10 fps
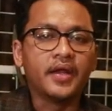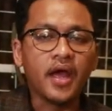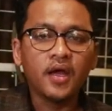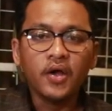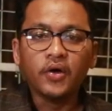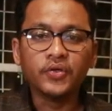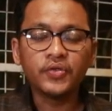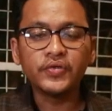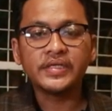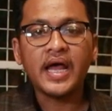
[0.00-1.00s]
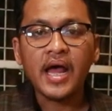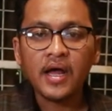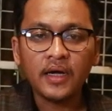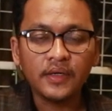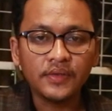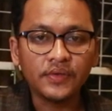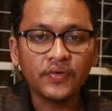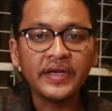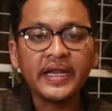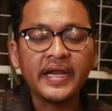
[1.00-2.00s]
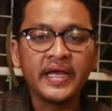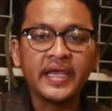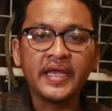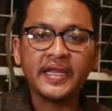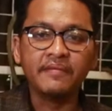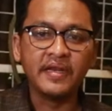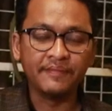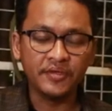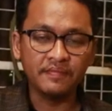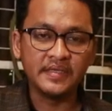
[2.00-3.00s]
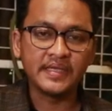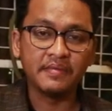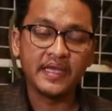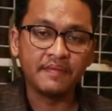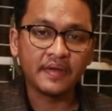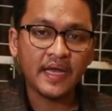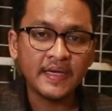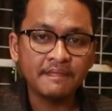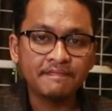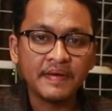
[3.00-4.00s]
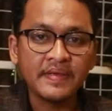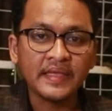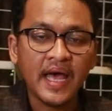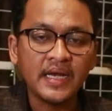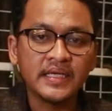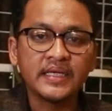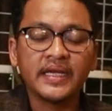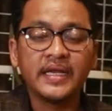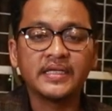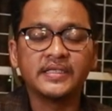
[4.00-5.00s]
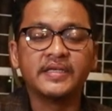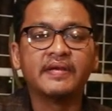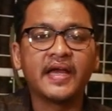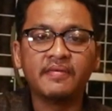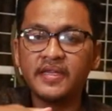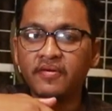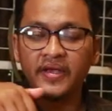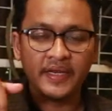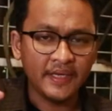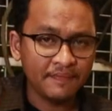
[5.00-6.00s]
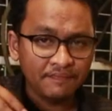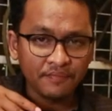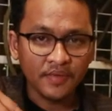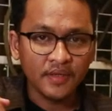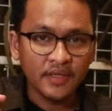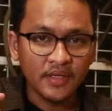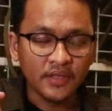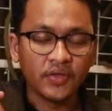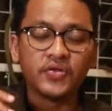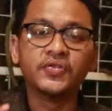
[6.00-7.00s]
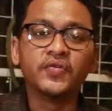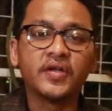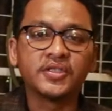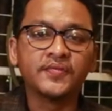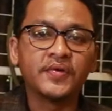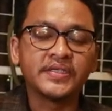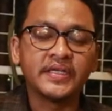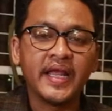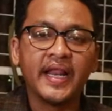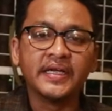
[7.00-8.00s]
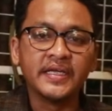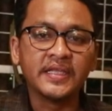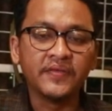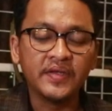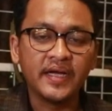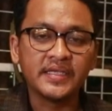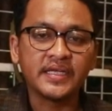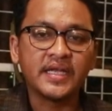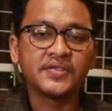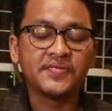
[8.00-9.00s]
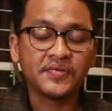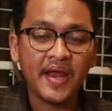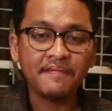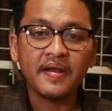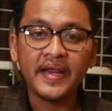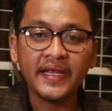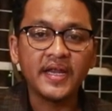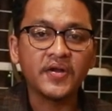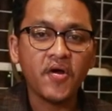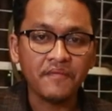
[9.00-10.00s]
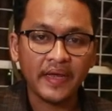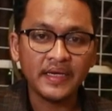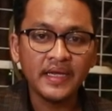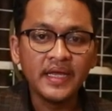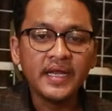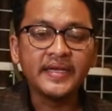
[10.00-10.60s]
Nah, untuk usaha kuliner Anda yang ingin kami liput bisa mengirimkan permintaan ke redaksi email kami di bawah ini Terus dukung dan support channel LDI TV dengan cara subscribe, like, dan komen.